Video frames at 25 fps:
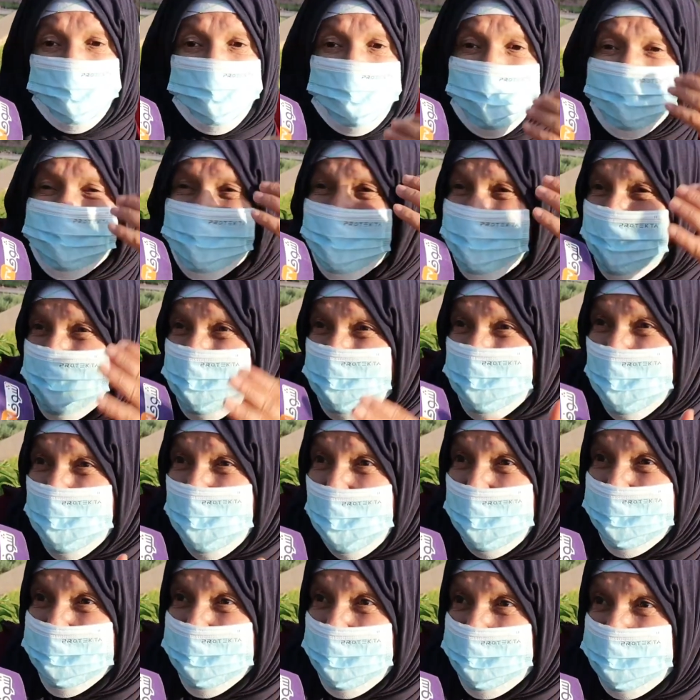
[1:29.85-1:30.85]
وحتى داكشي
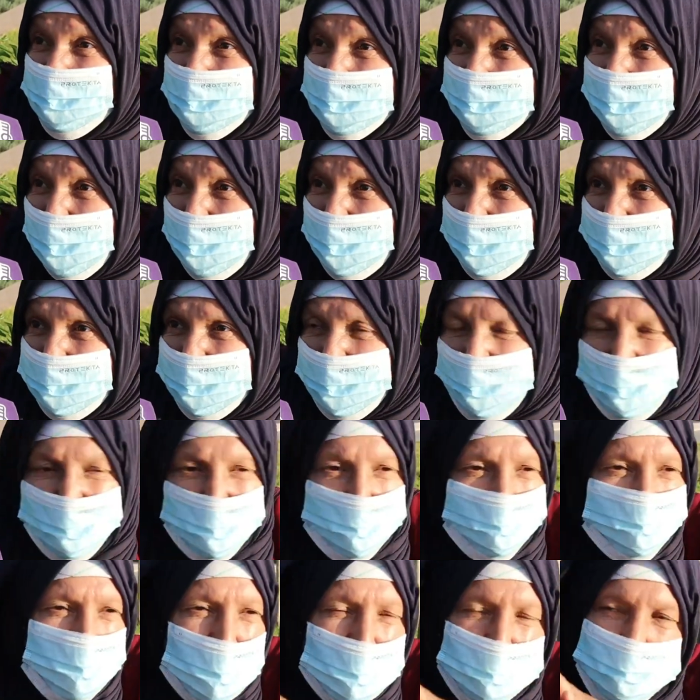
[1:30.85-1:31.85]
اللي عندي في الدار
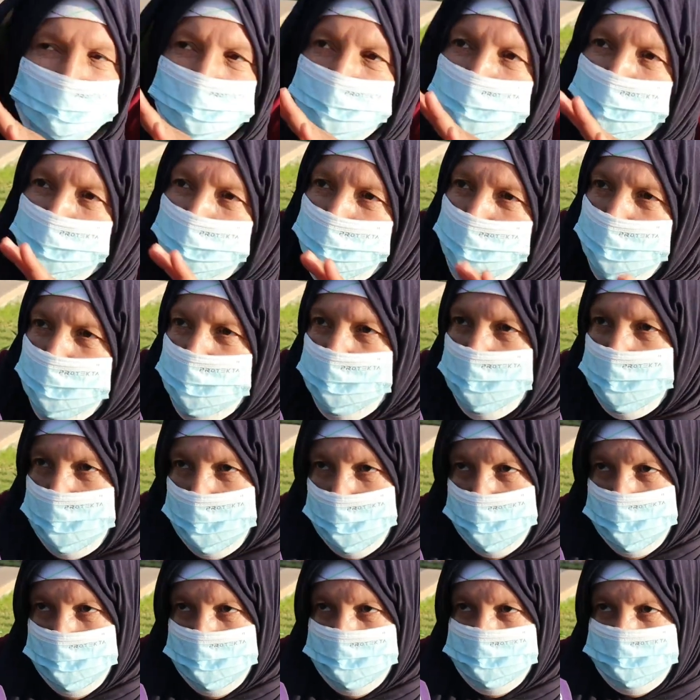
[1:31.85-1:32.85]
بعته
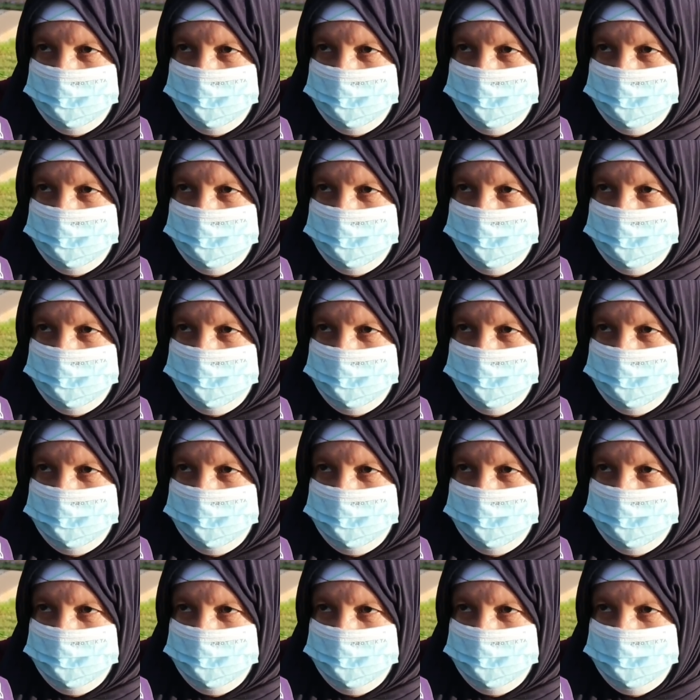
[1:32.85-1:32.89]
كله